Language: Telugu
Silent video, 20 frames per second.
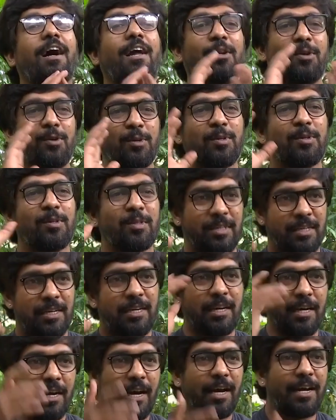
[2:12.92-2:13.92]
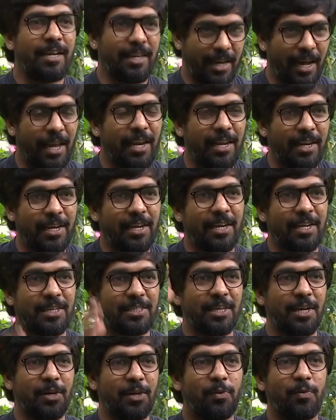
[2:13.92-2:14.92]
అల్లు అల్లర్
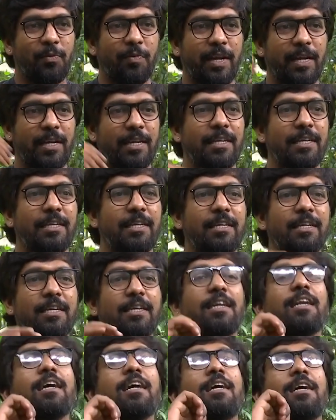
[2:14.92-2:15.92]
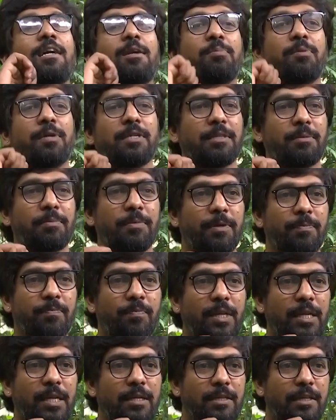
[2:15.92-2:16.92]
నరేష్ గారు వెనక్కి ఇలా వెళ్ళిపోయి చెప్పారు
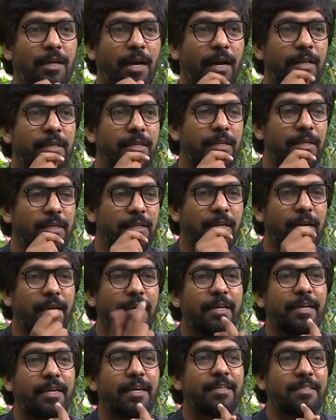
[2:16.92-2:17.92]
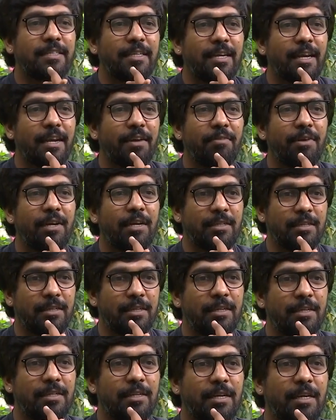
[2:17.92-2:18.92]
అది డెడికేషన్ లెవెల్ అది
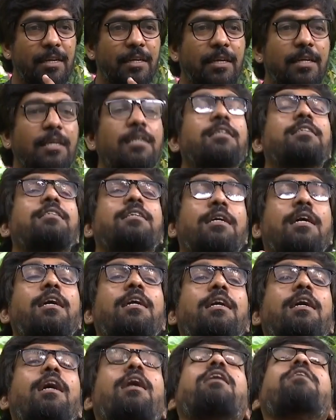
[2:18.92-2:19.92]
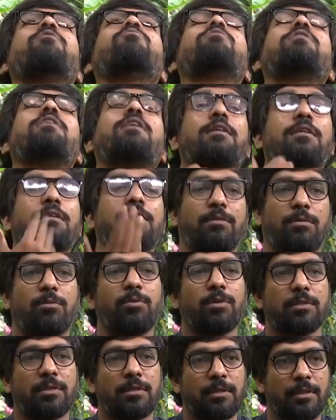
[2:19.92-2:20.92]
ఎందుకంటే నిజంగానే అలా ఉంటే
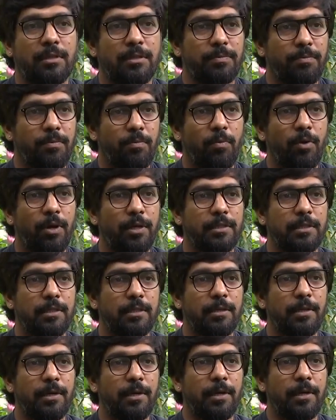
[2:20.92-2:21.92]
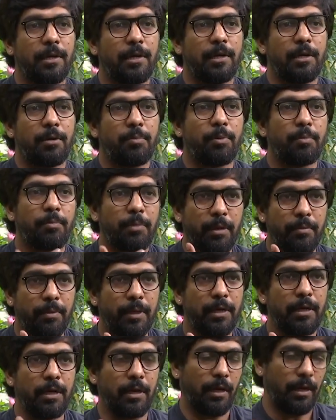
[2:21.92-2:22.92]
వస్తుంది వాయిస్ ఇప్పుడు
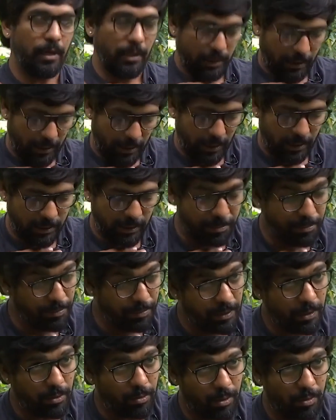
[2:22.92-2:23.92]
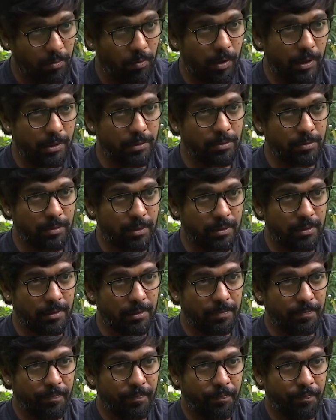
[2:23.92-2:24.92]
మేమైనా కానీ ఇలా చెప్తే ఒక వాయిస్ ఉంటుంది